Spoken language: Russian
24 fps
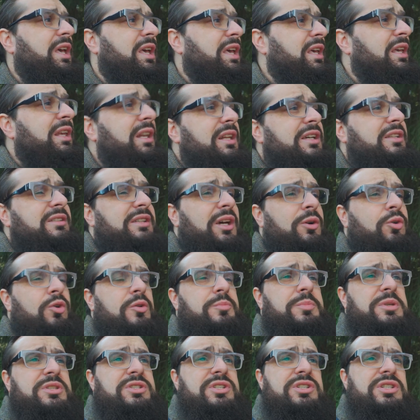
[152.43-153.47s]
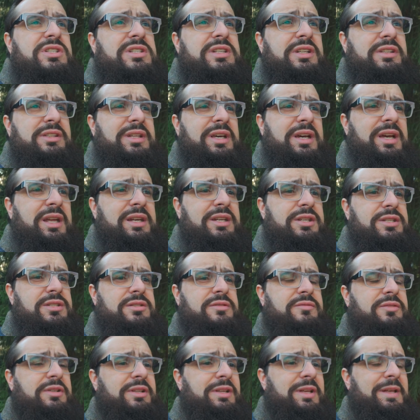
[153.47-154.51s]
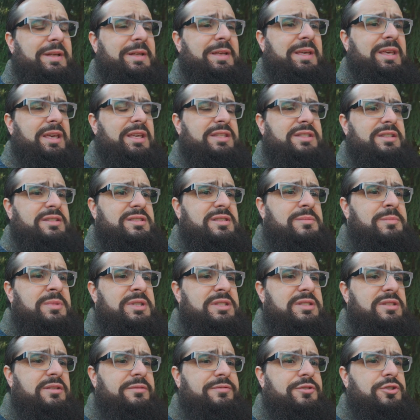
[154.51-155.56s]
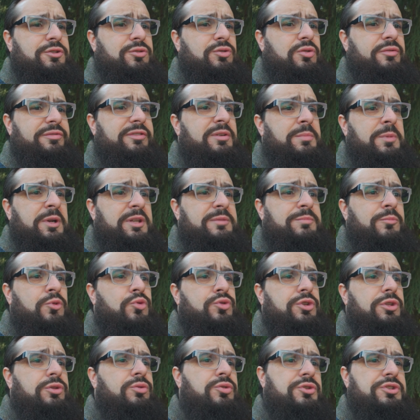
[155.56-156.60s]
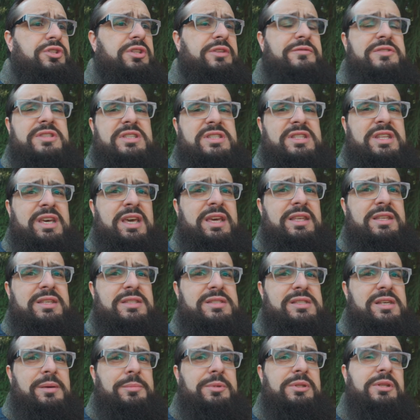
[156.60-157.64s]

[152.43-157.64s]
Или их такое бесчисленное количество этих смыслов, что выбрать мы уже тоже не в состоянии сами.